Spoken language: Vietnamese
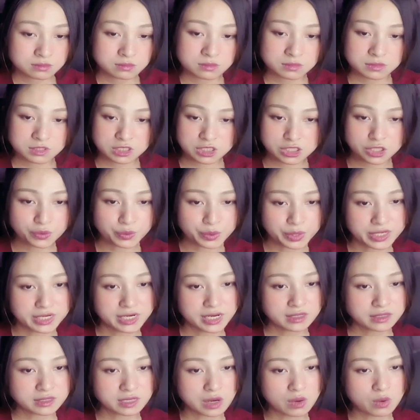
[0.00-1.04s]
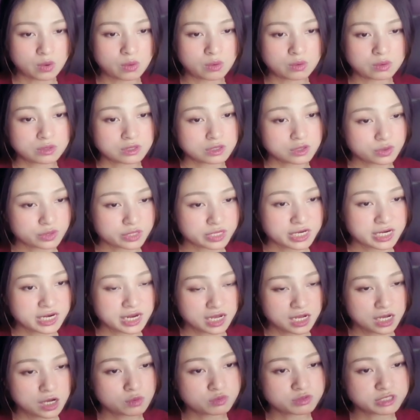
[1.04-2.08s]
trương huyền lắc đầu đột nhiên lăng
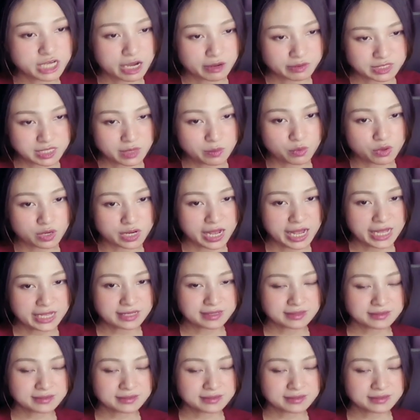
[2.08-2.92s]
không trào ra một cái